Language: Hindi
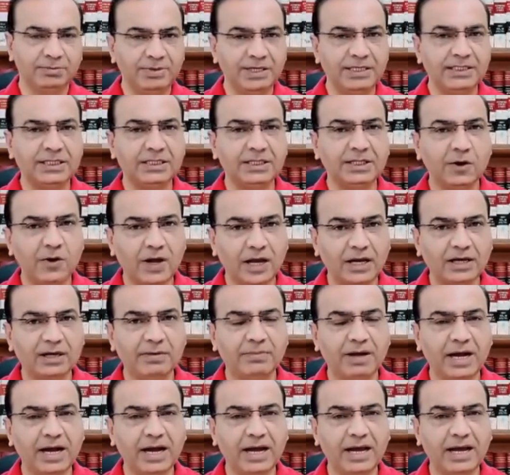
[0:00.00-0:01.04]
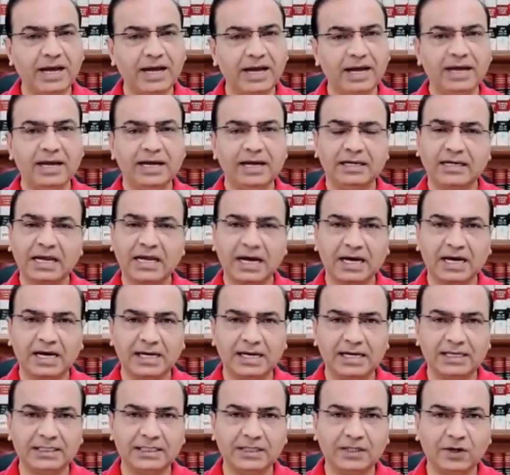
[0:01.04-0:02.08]
से दौड़ा के भगाए गए
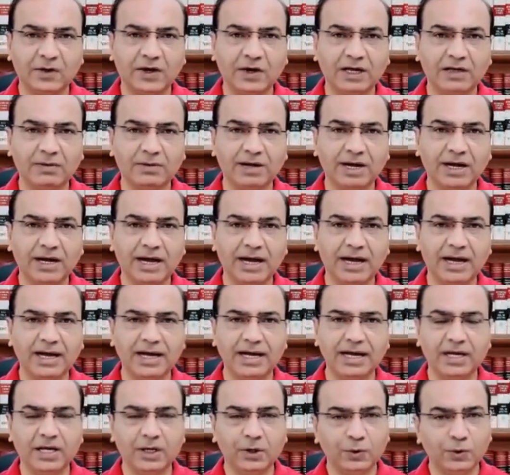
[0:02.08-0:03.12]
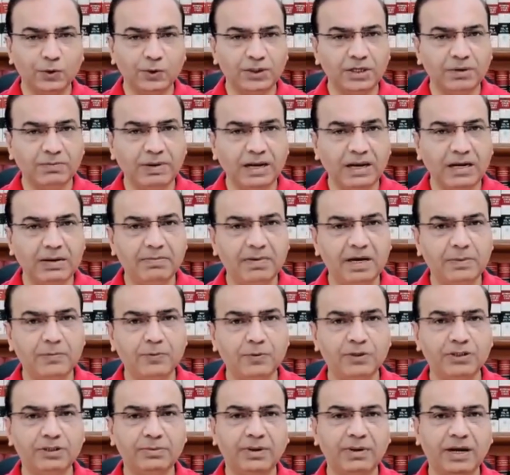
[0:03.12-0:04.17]
नागालैंड से दौड़ा के भगाए गए कुछ दिन पहले
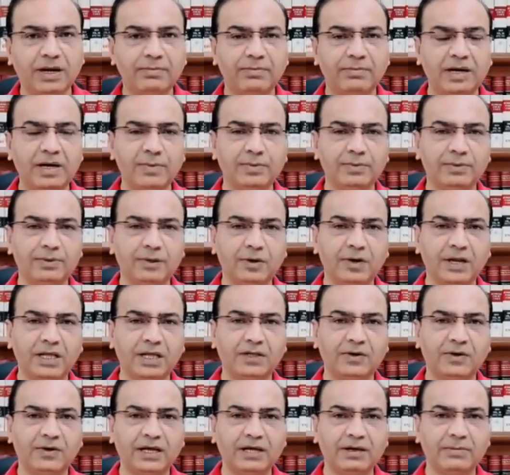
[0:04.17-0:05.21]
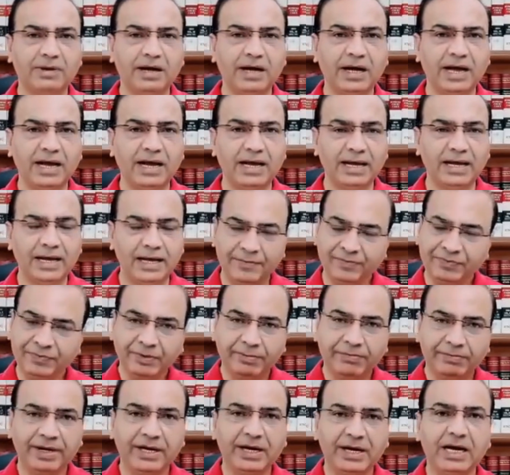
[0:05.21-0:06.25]
मणिपुर से दौड़ा दौड़ा के भगाए गए
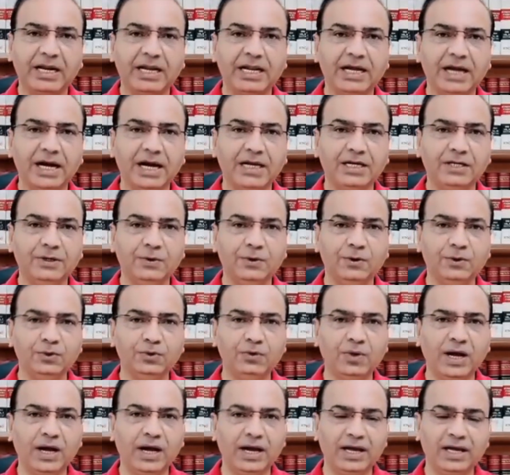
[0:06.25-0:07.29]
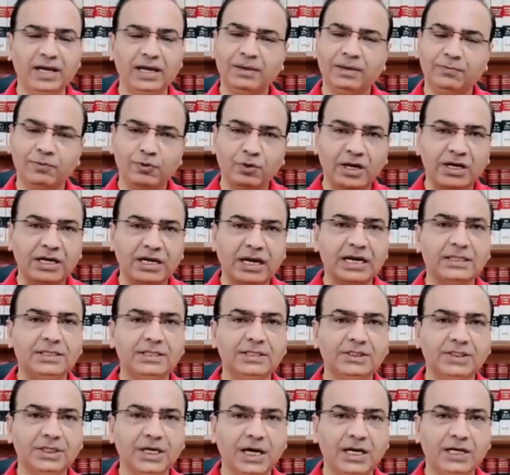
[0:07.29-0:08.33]
मेघालय खाली हो चुका है पूरा नॉर्थ
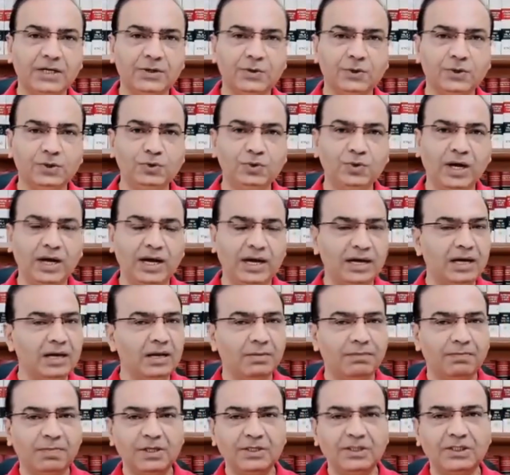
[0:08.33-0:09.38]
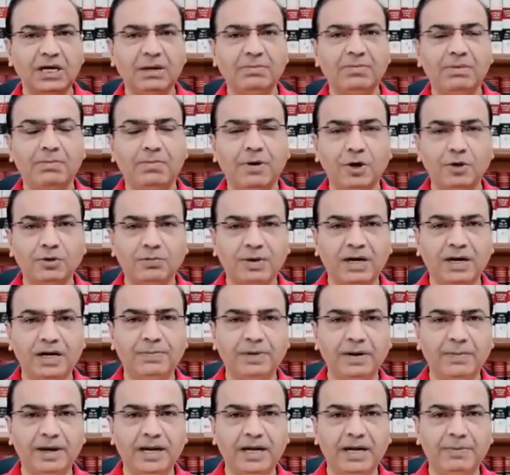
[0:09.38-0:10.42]
ईस्ट खाली हो चुका है पंजाब में बहुत बड़े
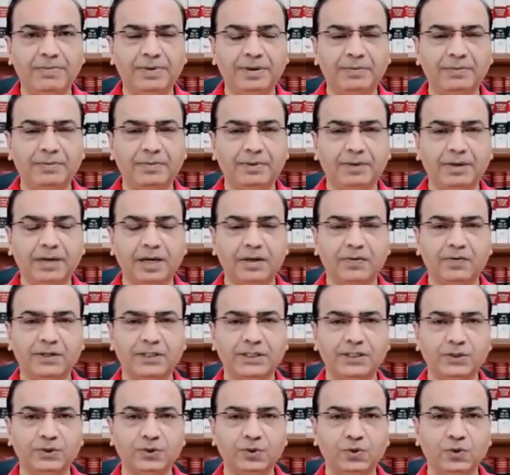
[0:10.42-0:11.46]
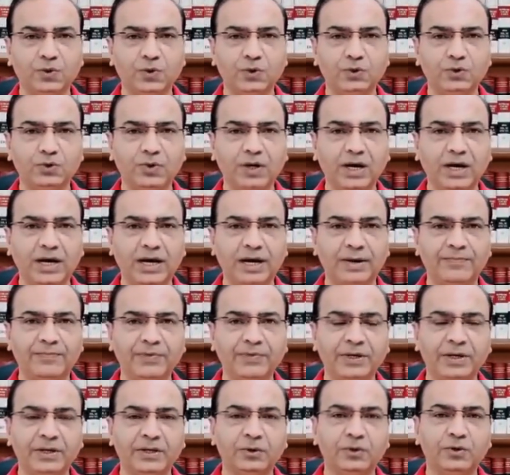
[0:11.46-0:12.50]
पैमाने पर कन्वर्जन शुरू हो चुका है
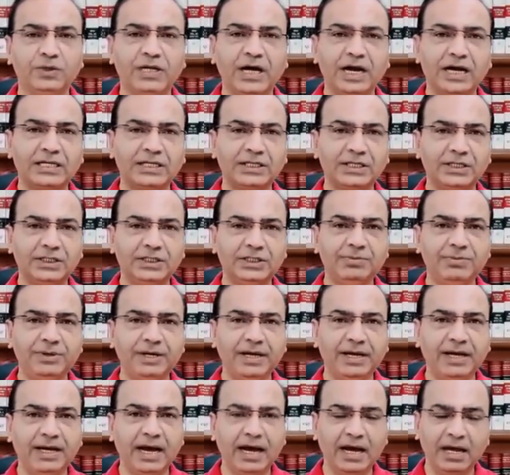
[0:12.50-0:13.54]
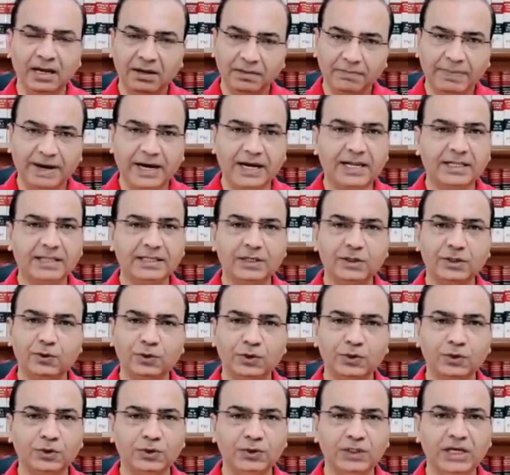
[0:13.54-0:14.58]
तो नॉर्थ ईस्ट भी गया भारत के
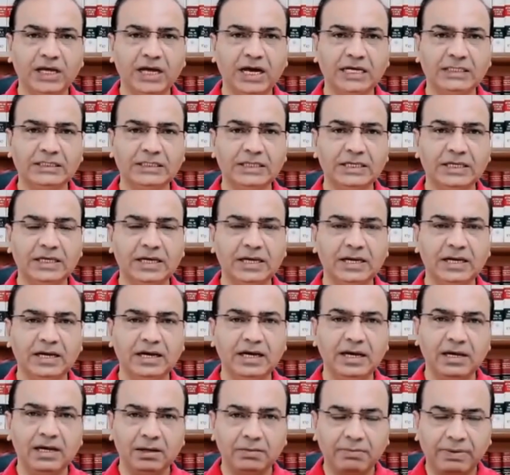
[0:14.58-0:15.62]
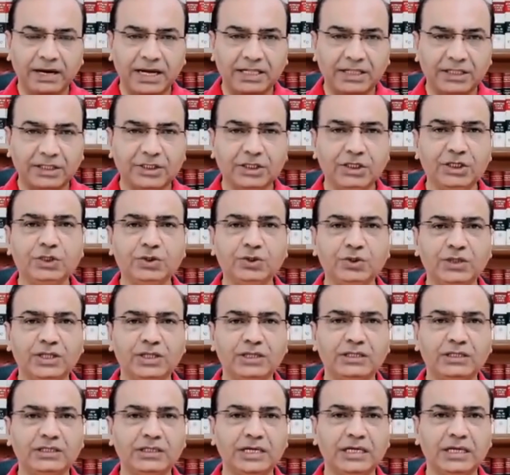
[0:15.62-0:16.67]
200 जिले हाथ से निकल गए भारत की 300
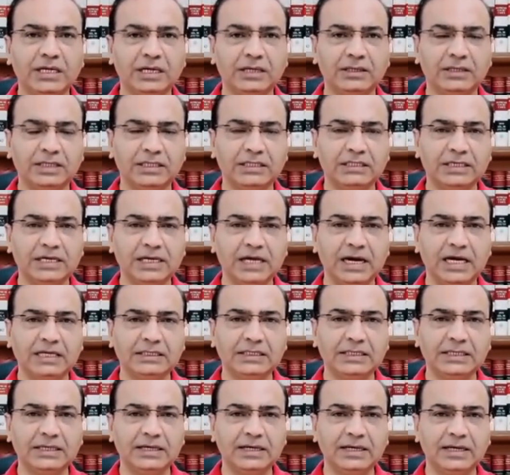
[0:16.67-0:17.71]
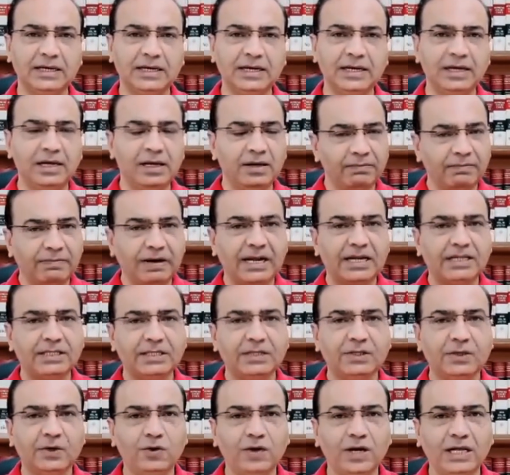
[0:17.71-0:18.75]
तहसीलें हाथ से निकल गई भारत के
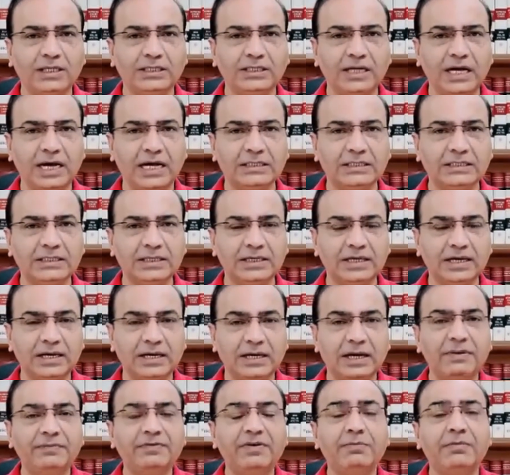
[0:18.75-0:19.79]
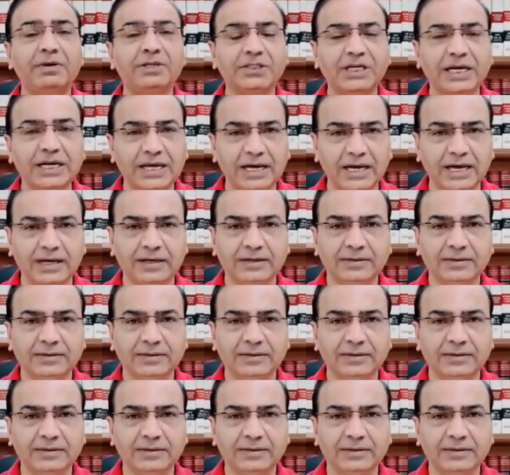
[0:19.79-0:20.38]
नौ राज्य हाथ से निकल गए फिर बचा क्या है